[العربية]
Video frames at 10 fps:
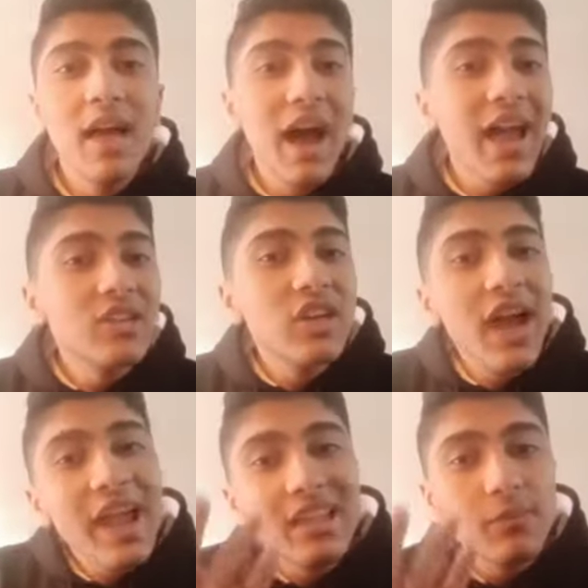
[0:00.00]
عايش
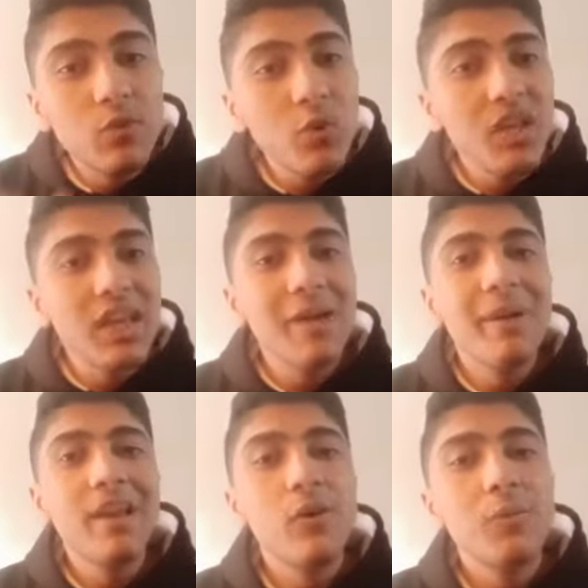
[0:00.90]
حياتي بدونك
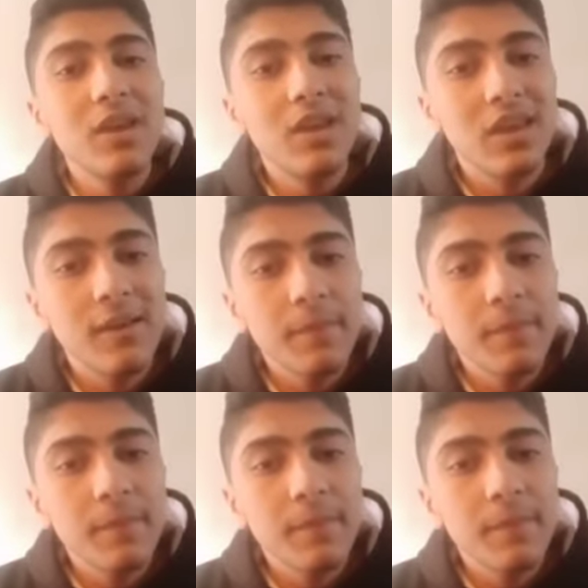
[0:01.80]
كما لو بيكي